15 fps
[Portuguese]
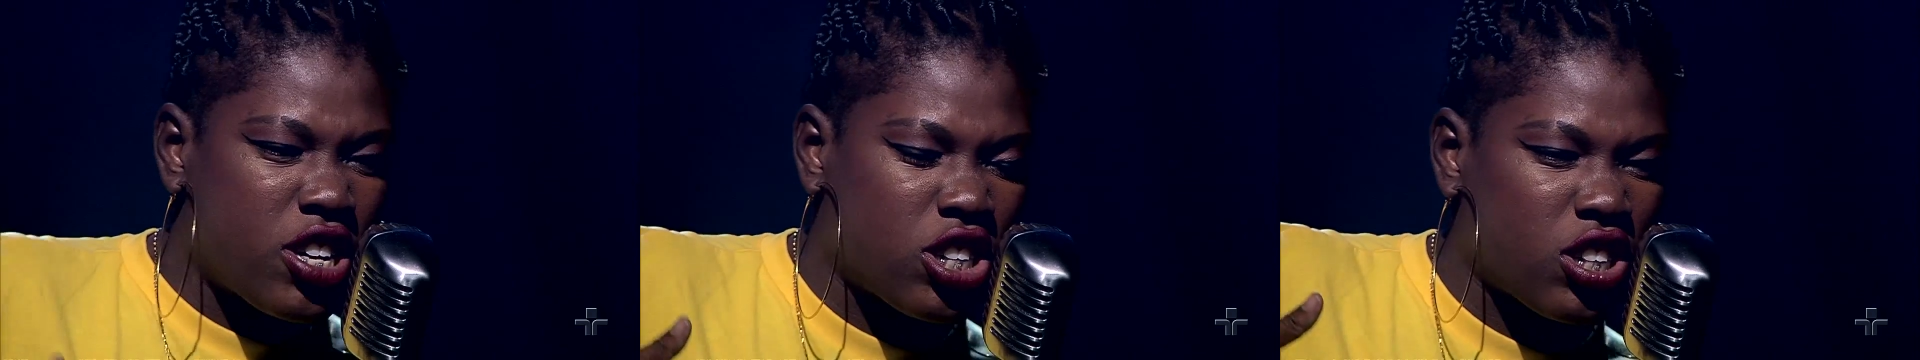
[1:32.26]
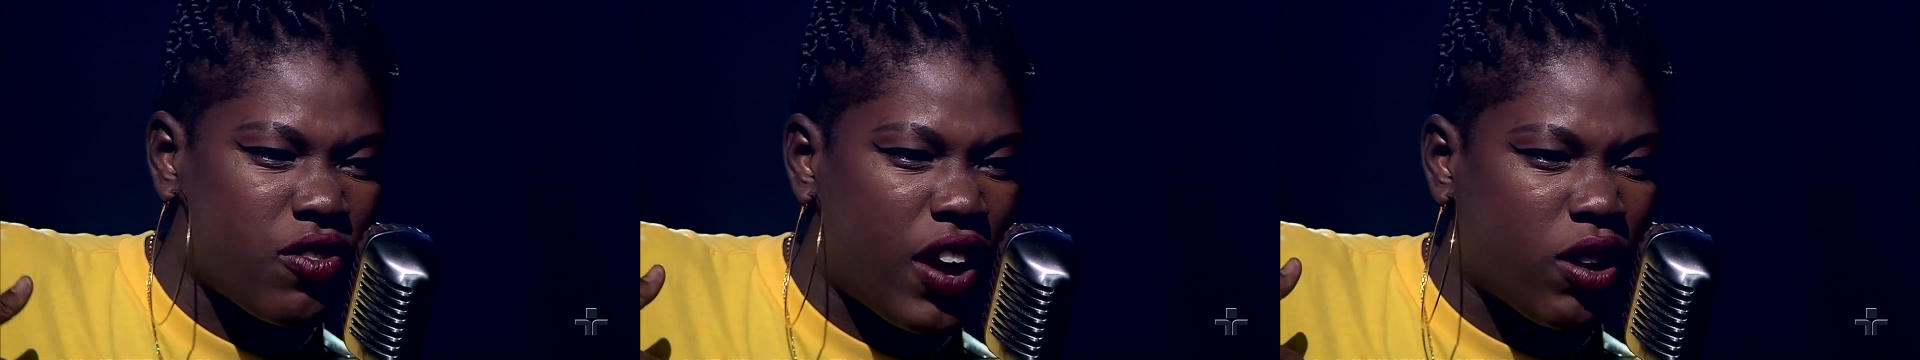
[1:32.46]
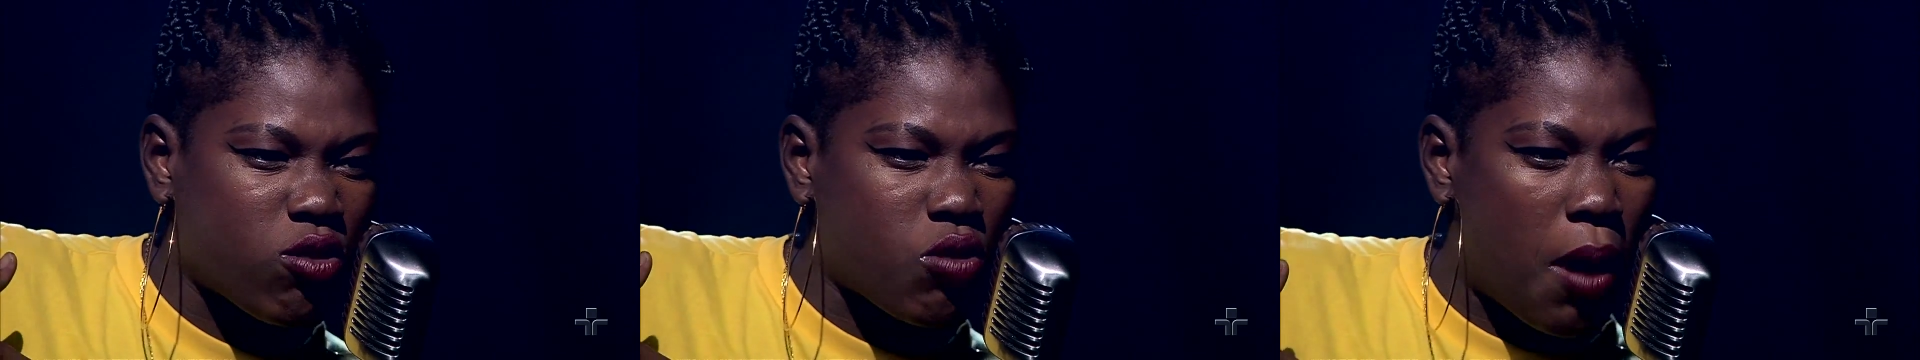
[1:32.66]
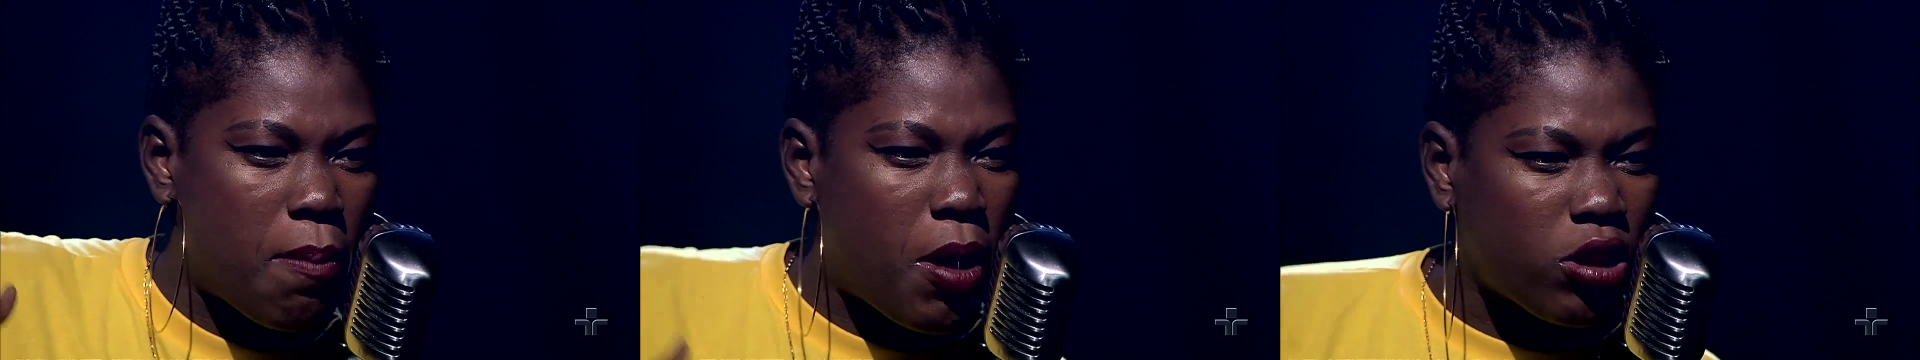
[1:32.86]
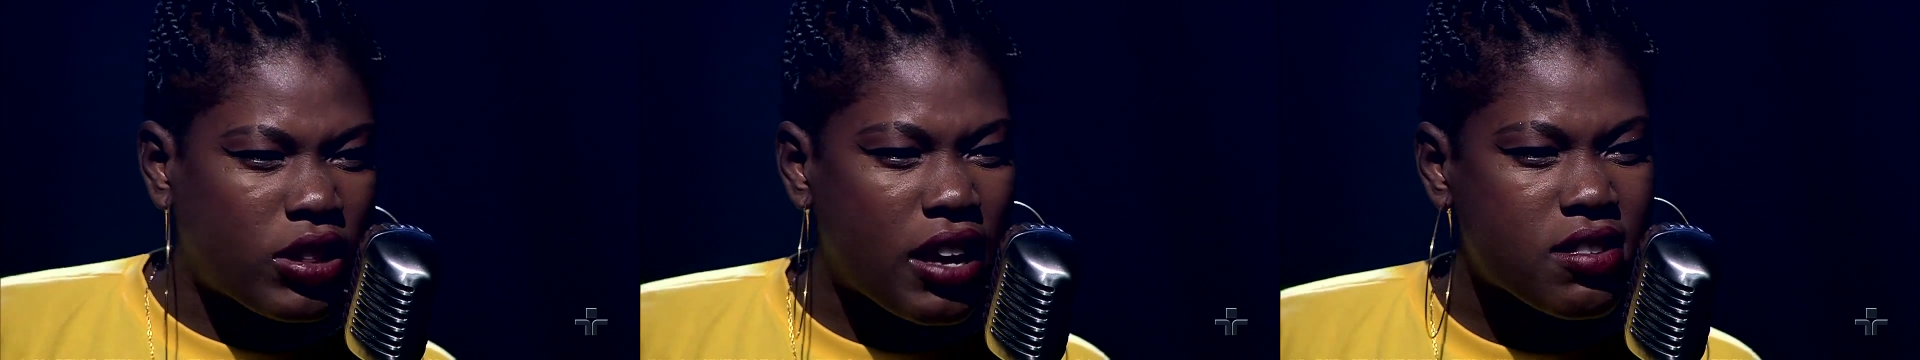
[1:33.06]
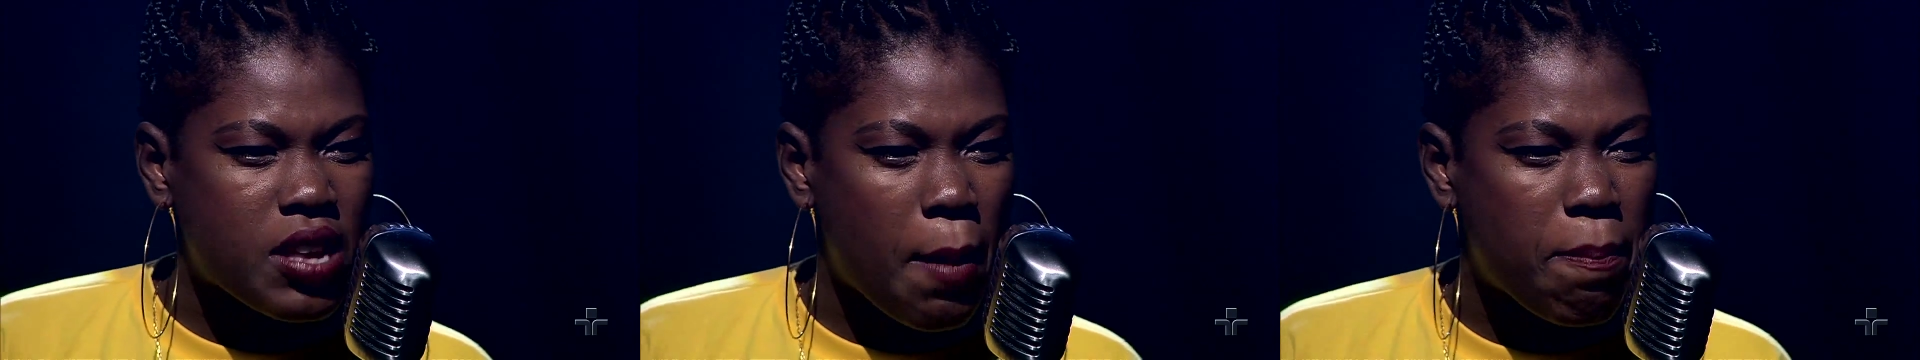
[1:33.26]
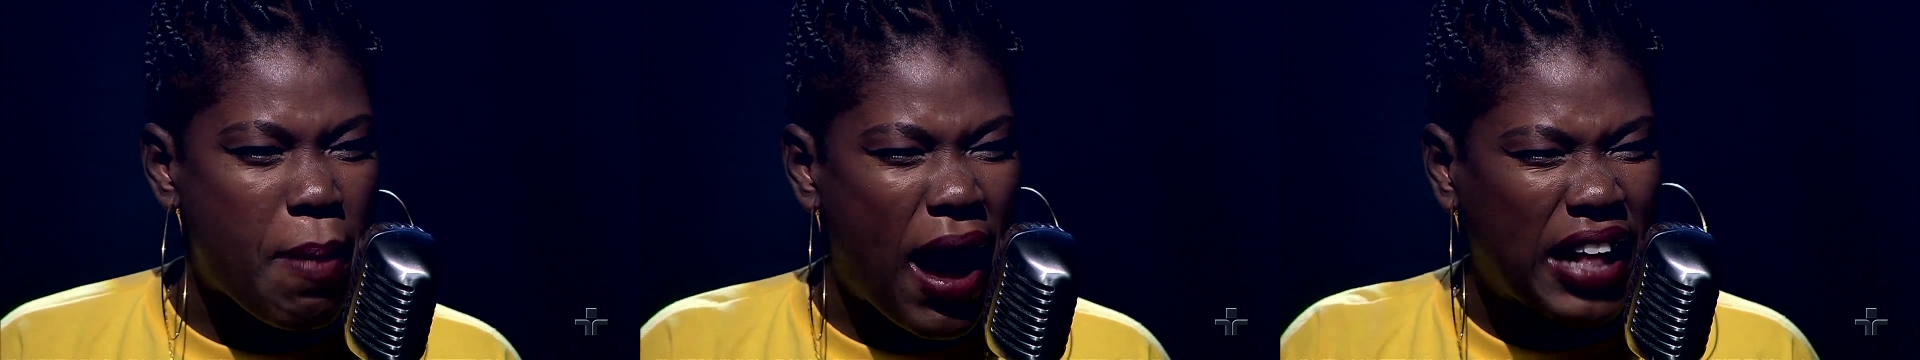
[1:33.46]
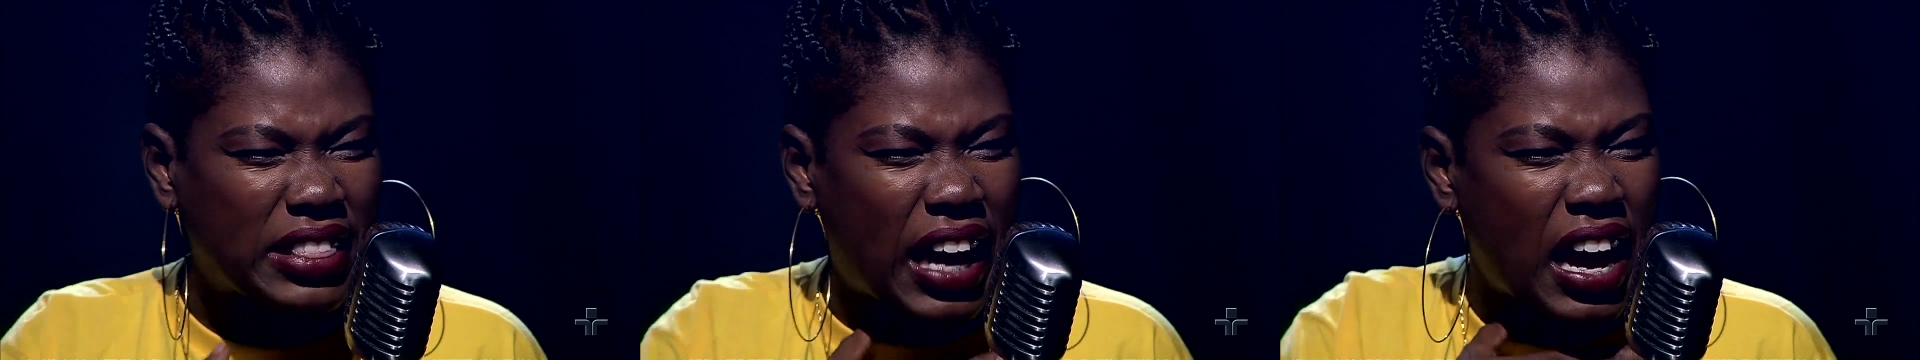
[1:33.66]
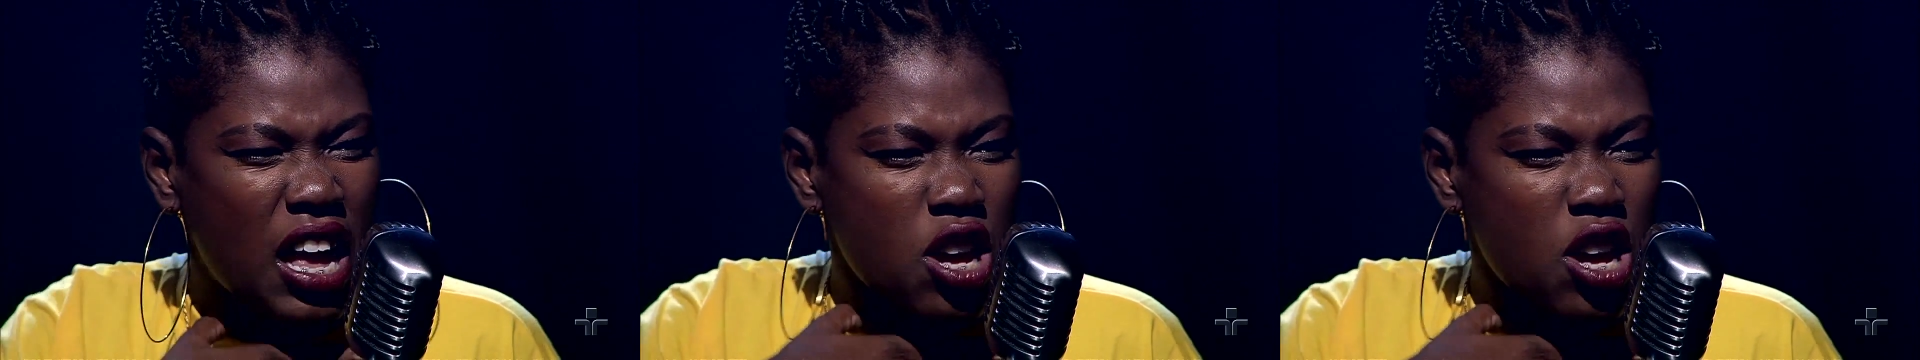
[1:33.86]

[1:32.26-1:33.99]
tiveram sua mão decepada,